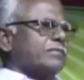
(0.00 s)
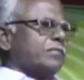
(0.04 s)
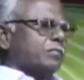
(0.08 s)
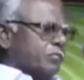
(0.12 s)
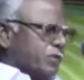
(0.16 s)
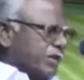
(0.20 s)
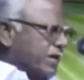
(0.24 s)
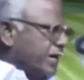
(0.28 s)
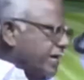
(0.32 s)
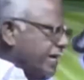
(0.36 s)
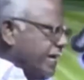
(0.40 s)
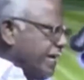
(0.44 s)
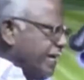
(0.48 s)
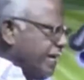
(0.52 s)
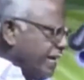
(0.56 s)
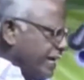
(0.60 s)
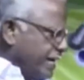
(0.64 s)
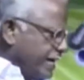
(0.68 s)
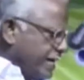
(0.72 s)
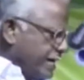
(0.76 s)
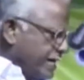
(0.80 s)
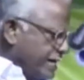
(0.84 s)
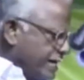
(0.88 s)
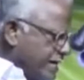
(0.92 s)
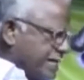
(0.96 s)
பிறகு என்ன
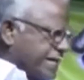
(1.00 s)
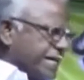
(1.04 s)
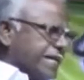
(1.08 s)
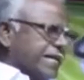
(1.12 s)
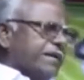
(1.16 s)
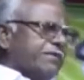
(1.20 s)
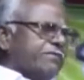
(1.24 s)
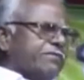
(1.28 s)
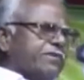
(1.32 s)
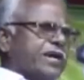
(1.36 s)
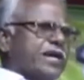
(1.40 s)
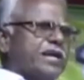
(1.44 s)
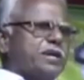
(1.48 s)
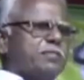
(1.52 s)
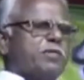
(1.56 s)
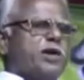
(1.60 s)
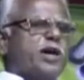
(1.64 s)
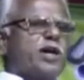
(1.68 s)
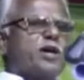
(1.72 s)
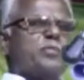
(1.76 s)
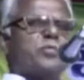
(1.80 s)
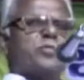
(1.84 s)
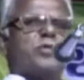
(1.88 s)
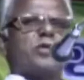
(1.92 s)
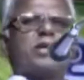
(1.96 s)
எங்களுக்கு என்ன
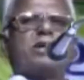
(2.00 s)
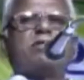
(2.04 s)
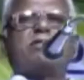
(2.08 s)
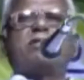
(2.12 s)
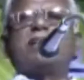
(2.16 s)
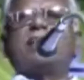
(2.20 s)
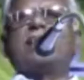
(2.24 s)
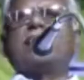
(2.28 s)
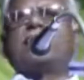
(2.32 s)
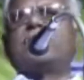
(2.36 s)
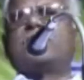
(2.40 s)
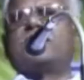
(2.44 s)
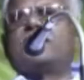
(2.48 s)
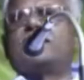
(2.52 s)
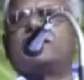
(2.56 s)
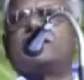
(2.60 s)
வேறுபாடு புரியவில்லை